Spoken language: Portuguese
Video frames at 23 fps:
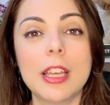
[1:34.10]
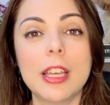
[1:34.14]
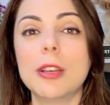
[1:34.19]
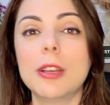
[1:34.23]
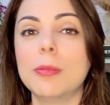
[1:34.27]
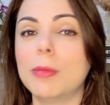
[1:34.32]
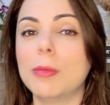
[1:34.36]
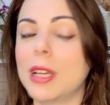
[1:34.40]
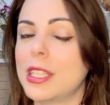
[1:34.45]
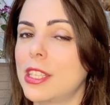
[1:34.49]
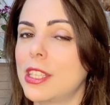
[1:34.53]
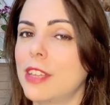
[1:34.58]

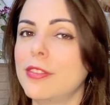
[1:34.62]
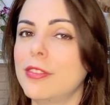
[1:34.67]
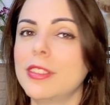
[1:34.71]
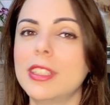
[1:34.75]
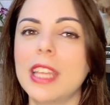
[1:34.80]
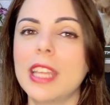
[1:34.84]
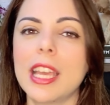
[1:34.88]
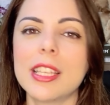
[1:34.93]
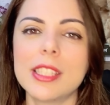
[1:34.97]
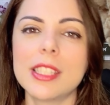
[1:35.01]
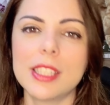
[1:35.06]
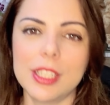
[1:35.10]
Mas a
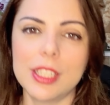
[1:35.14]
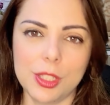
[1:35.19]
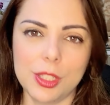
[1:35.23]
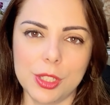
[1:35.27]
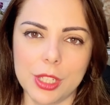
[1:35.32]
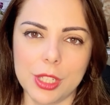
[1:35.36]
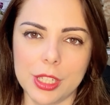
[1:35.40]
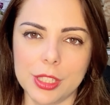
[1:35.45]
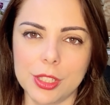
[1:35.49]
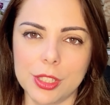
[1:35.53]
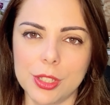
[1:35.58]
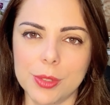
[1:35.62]
vida é assim,
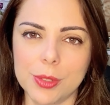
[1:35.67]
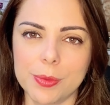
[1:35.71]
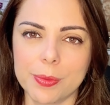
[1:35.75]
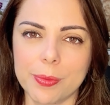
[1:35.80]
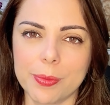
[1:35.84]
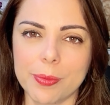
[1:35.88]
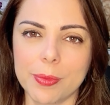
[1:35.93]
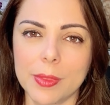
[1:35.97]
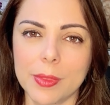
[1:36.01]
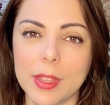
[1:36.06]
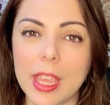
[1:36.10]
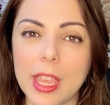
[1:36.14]
gente.
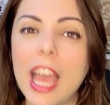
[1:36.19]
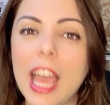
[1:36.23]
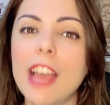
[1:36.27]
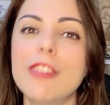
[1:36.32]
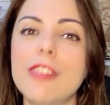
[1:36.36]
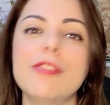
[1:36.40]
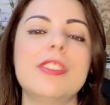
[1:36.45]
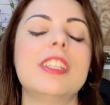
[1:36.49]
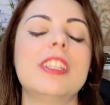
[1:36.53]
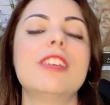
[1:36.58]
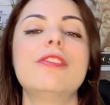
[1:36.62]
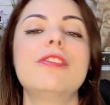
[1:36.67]
A
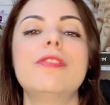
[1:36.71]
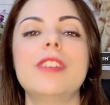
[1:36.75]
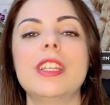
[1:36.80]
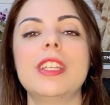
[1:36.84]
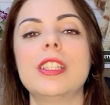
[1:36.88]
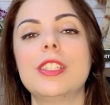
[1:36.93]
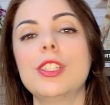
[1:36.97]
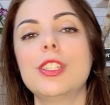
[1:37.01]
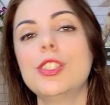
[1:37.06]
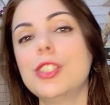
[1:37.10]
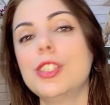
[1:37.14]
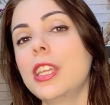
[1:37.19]
vida é
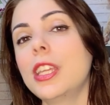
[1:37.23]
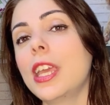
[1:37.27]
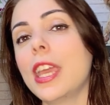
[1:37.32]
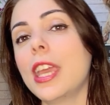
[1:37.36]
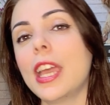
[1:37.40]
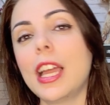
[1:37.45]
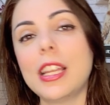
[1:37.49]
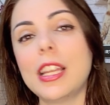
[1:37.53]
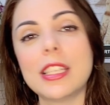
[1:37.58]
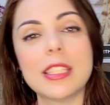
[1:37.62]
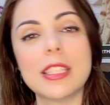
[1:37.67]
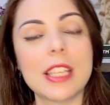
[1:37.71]
feita de
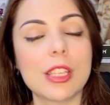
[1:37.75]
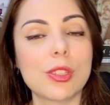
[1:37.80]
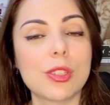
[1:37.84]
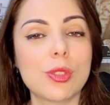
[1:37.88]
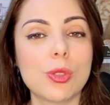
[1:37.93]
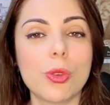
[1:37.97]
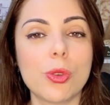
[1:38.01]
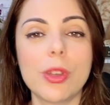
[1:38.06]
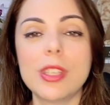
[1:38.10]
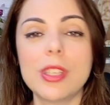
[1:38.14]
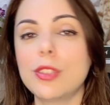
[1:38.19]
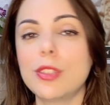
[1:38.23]

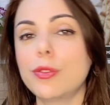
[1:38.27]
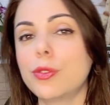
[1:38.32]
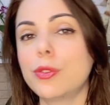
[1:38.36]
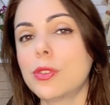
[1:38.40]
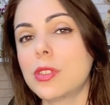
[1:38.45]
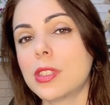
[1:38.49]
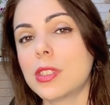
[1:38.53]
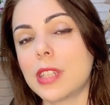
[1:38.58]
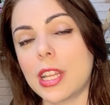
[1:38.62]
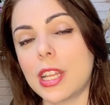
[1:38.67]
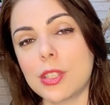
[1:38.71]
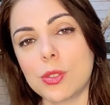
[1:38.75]
realizações e
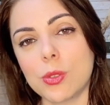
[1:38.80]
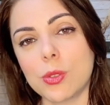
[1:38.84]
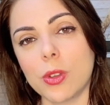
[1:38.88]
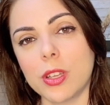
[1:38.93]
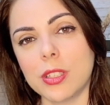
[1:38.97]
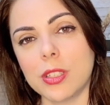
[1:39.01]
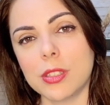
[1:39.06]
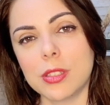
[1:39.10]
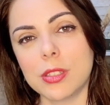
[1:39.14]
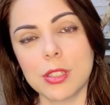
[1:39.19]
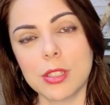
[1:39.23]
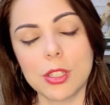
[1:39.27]

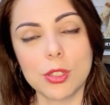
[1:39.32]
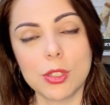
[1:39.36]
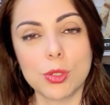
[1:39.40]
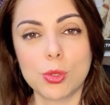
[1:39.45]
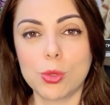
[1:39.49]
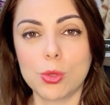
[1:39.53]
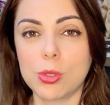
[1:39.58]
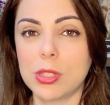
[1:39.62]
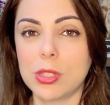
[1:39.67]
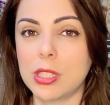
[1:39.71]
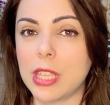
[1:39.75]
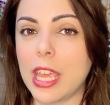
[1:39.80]
frustrações,
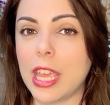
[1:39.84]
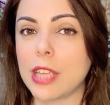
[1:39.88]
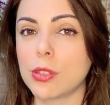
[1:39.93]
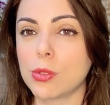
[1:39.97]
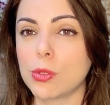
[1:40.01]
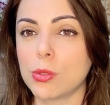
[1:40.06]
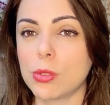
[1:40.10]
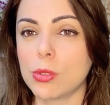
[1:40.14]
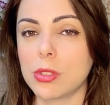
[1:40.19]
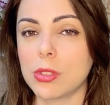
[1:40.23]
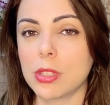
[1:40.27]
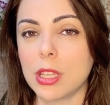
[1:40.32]

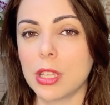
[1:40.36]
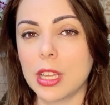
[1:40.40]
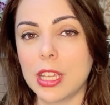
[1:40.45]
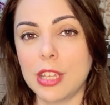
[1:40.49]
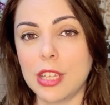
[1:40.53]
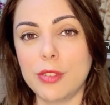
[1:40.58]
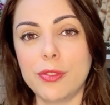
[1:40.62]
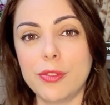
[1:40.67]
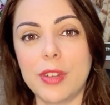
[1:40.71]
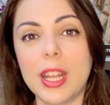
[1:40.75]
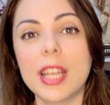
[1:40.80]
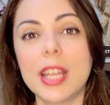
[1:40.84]
sucessos
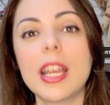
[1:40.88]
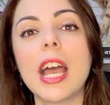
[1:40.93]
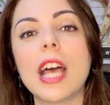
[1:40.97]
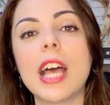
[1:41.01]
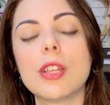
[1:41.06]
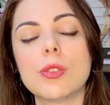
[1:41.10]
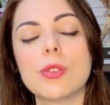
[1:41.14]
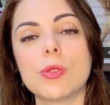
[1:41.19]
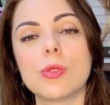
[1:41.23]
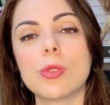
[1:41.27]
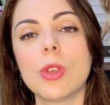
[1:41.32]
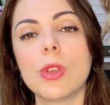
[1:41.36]
e
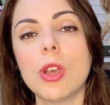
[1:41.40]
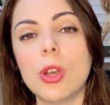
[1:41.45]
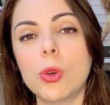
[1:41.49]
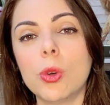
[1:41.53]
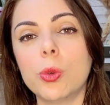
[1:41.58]
fracassos.